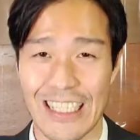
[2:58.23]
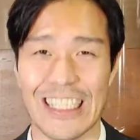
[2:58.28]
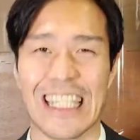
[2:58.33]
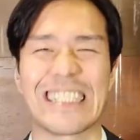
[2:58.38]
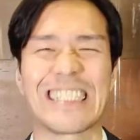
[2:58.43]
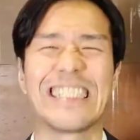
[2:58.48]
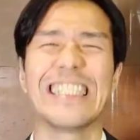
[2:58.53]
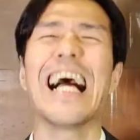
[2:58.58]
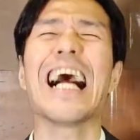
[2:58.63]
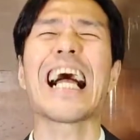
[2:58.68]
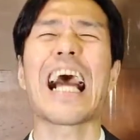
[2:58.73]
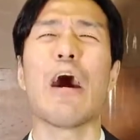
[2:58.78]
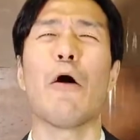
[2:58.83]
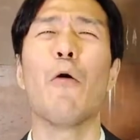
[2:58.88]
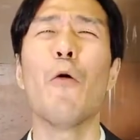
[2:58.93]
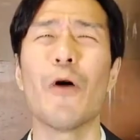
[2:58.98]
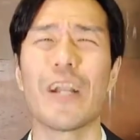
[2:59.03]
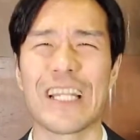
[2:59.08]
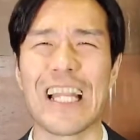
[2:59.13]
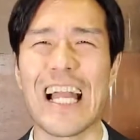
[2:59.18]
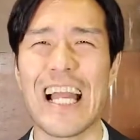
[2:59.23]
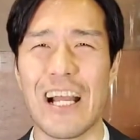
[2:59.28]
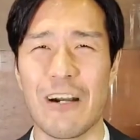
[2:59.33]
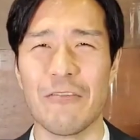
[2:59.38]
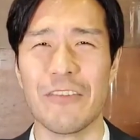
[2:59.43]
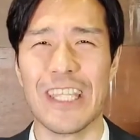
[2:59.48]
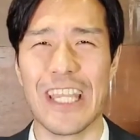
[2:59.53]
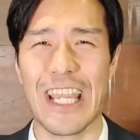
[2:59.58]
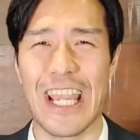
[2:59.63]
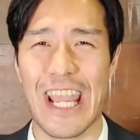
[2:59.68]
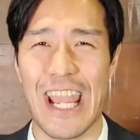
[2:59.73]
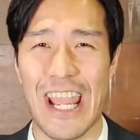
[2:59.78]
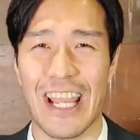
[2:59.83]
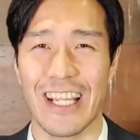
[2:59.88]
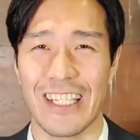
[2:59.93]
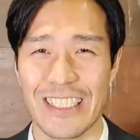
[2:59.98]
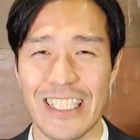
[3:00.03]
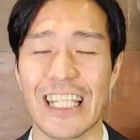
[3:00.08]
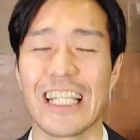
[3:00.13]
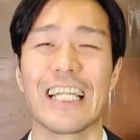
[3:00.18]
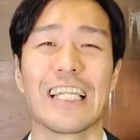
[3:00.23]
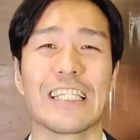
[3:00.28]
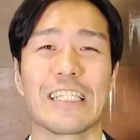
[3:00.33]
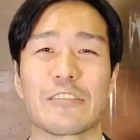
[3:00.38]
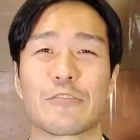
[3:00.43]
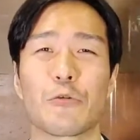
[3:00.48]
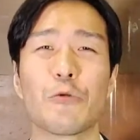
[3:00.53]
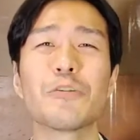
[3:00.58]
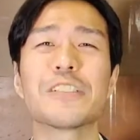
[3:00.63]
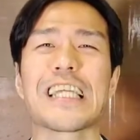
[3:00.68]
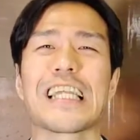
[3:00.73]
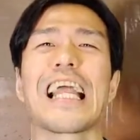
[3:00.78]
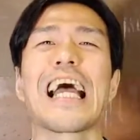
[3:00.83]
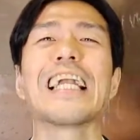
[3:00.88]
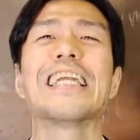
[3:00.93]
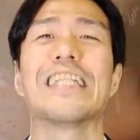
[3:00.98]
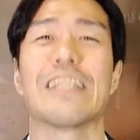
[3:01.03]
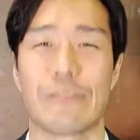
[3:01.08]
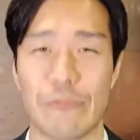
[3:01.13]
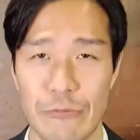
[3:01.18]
や、白が多いな、ほんで。いやいやいや、そこじゃないんで